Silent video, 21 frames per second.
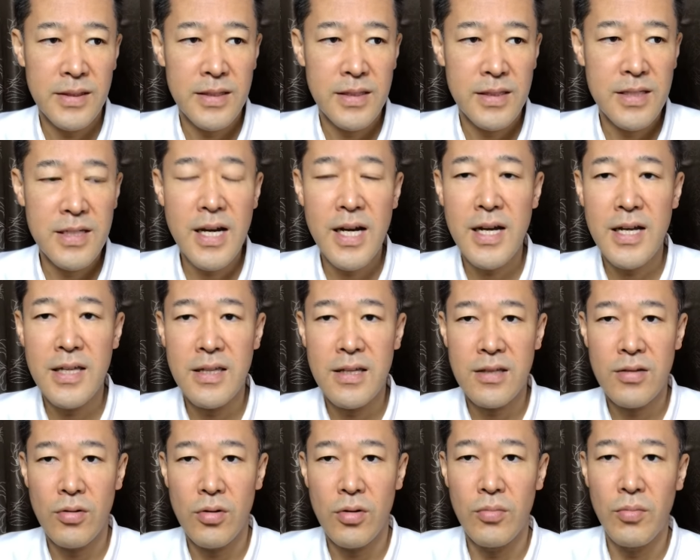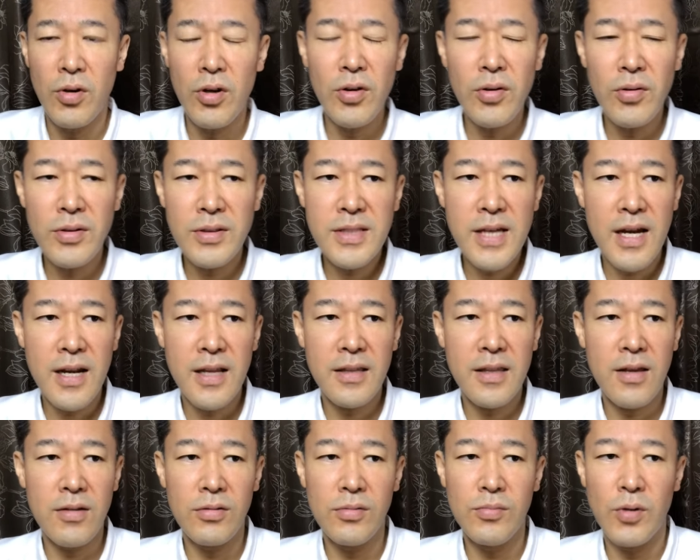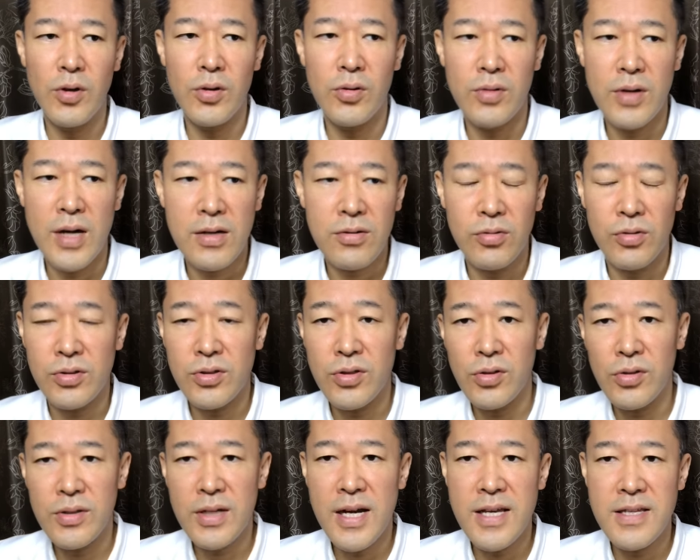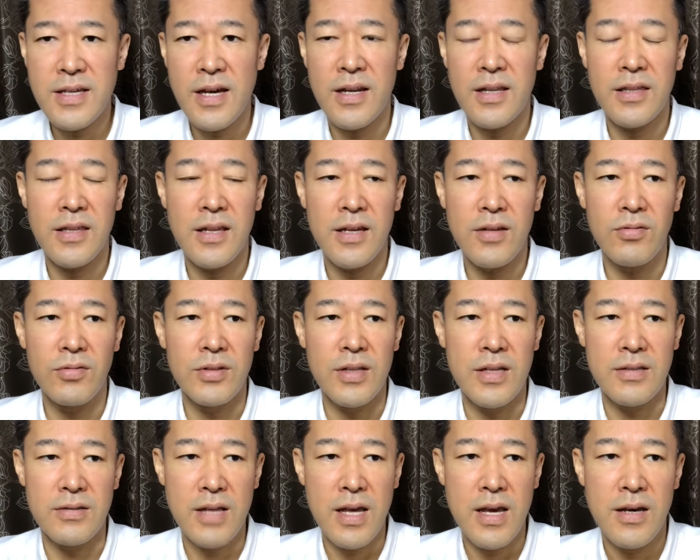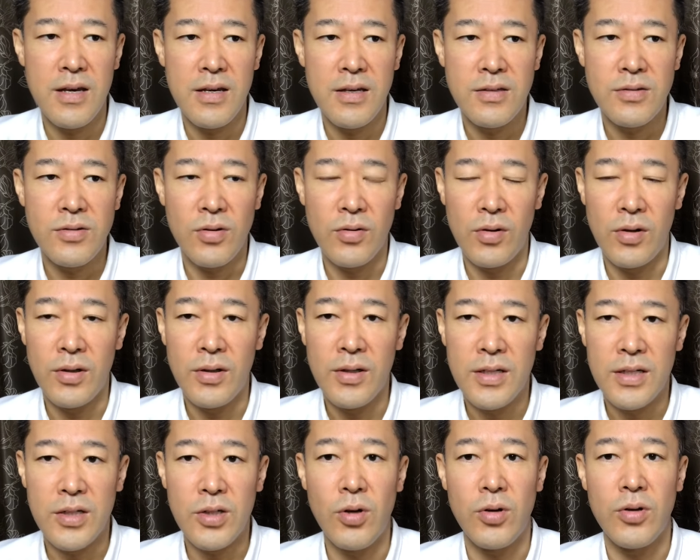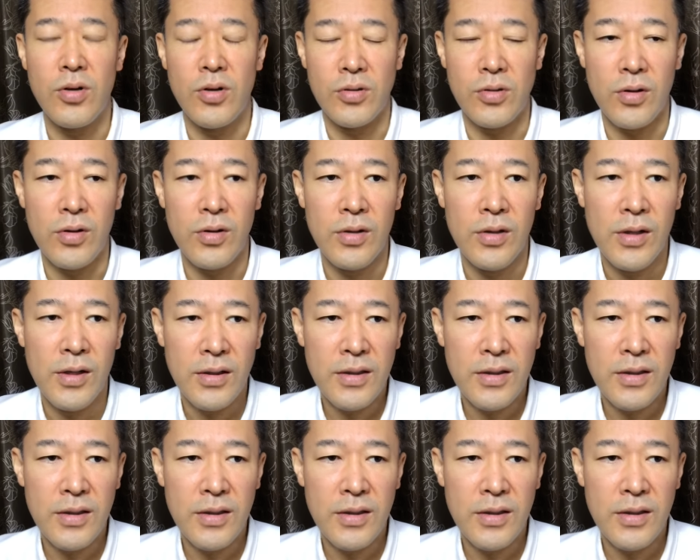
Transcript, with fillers: 滋賀県でその催されてるものがこう紹介されているんですねそのいろいろと。